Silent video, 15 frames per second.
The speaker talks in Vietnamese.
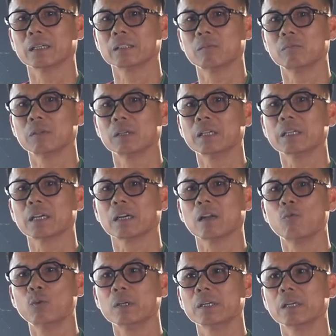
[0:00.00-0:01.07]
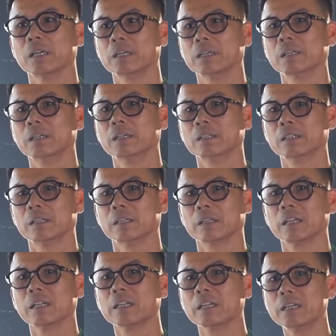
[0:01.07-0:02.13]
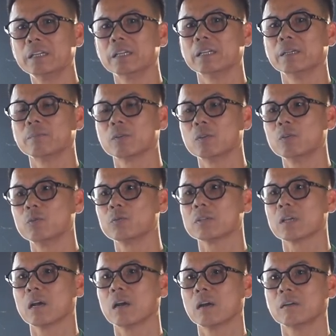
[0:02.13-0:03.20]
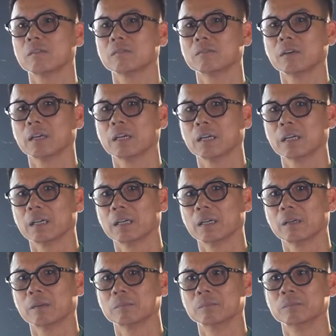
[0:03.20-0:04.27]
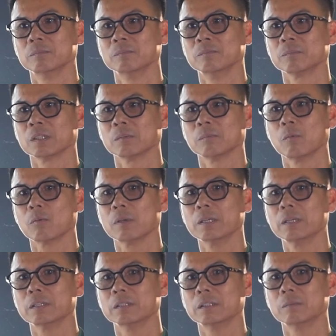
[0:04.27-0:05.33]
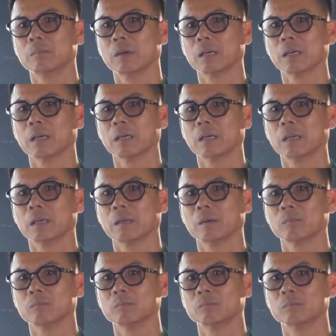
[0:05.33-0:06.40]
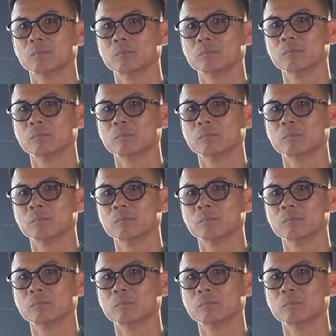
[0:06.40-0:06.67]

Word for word: trong những cái trận đấu quyết định thì là cái kinh nghiệm của Luiso và um, một cái người mà um,